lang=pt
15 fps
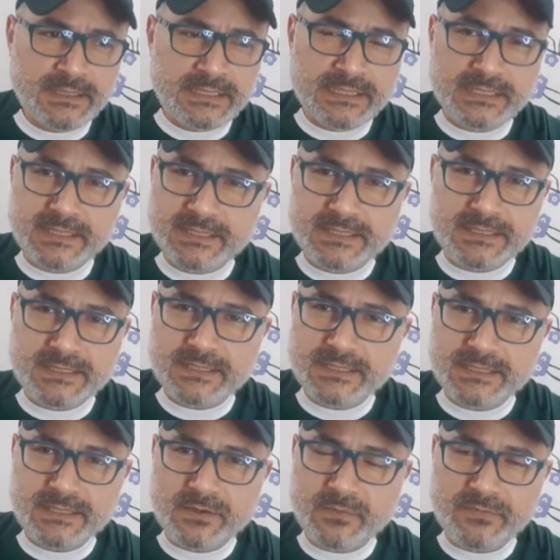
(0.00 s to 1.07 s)

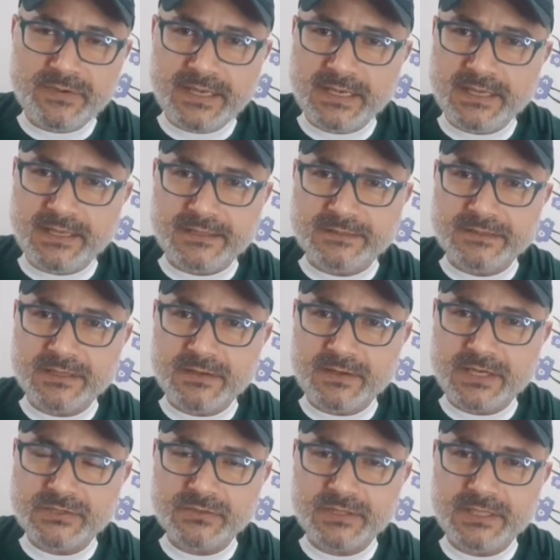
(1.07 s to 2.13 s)
E como falei, eu
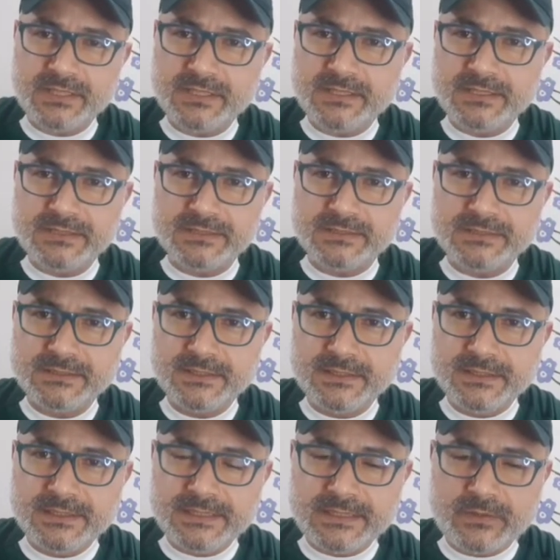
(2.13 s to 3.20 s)
acho que
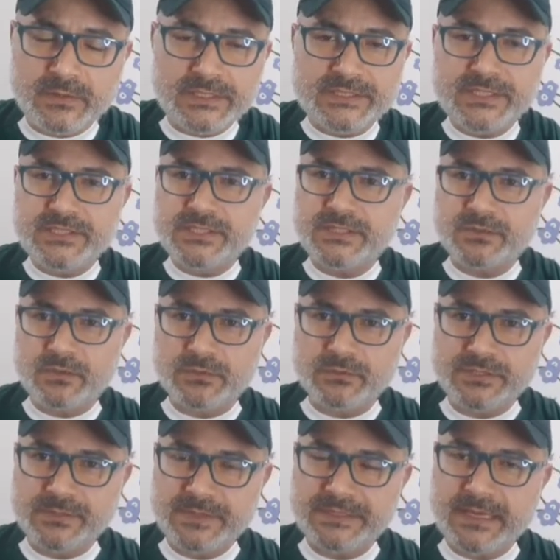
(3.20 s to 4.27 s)
quando a gente, quando o
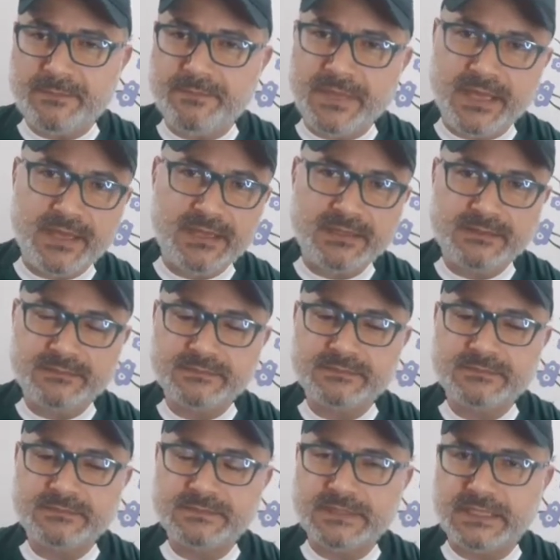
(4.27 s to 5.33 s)
time está bem,
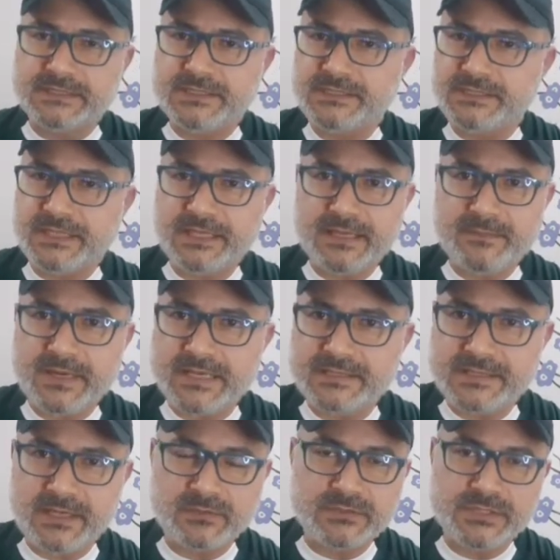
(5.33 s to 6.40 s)
a gente tem que
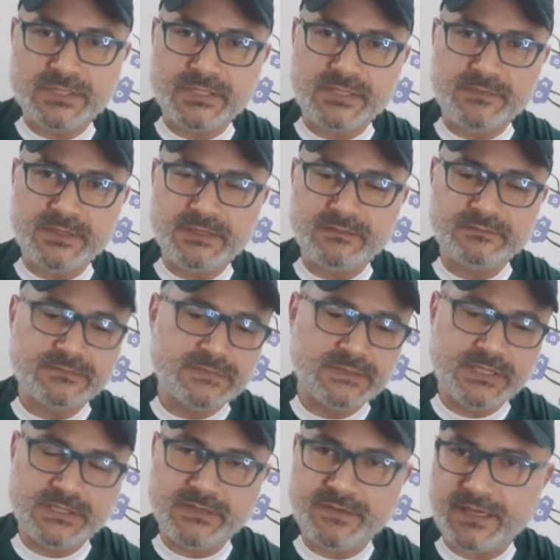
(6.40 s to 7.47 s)
abraçar o time.
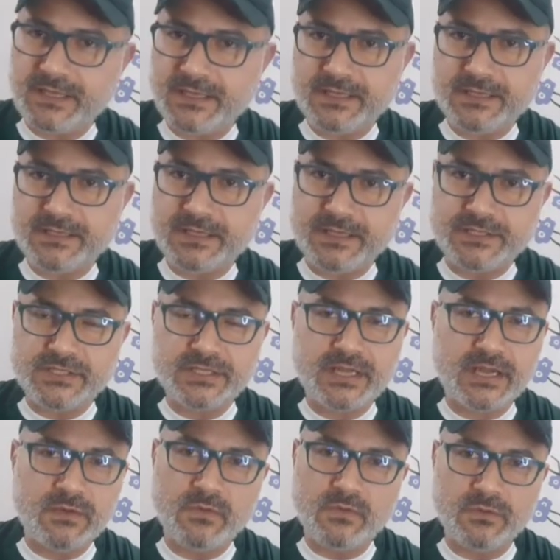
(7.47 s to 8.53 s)
Se tiver que
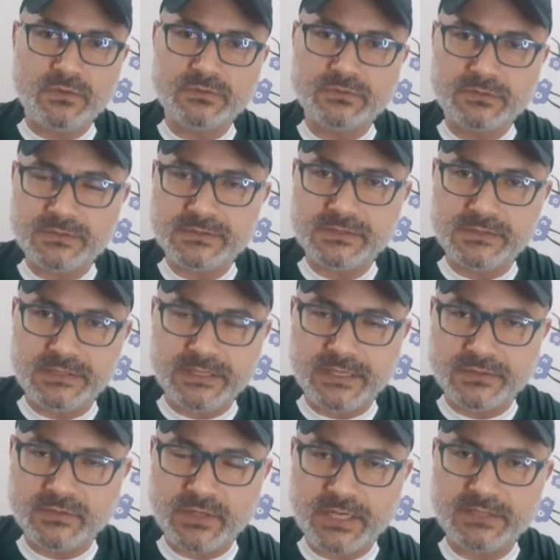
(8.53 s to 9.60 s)
criticar um ou outro eh,
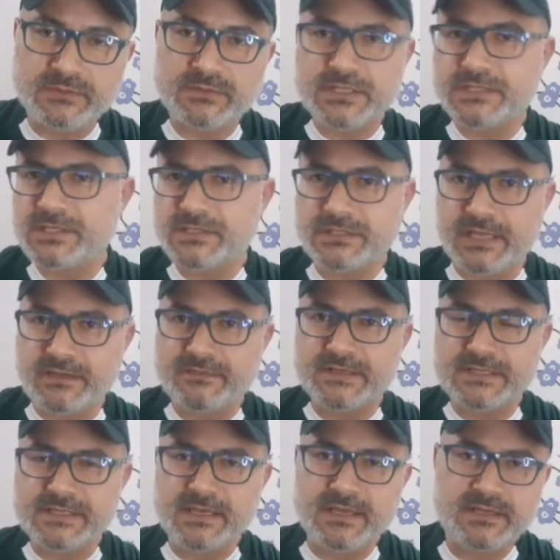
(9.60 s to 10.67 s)
jogador, a gente tem que
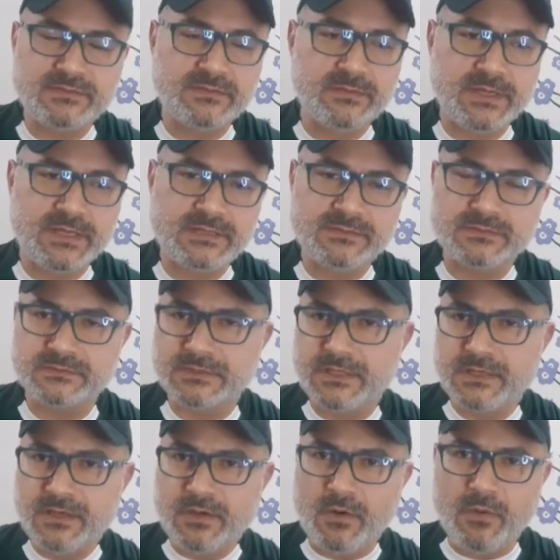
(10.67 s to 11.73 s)
fazer isso mesmo.
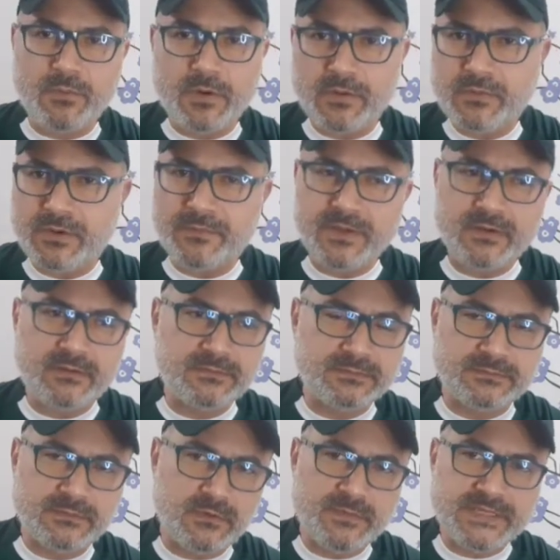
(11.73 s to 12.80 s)
O próprio
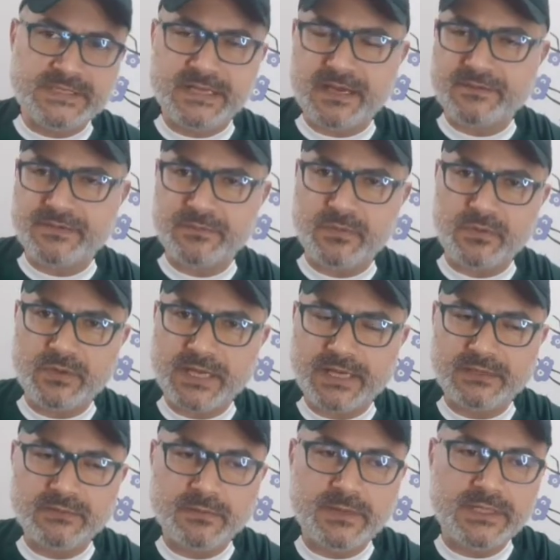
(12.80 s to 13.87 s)
Abel observa e põe o
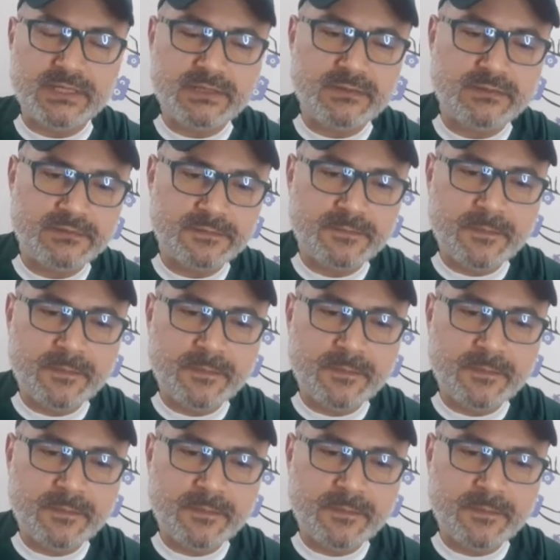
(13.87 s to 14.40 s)
cara no banco.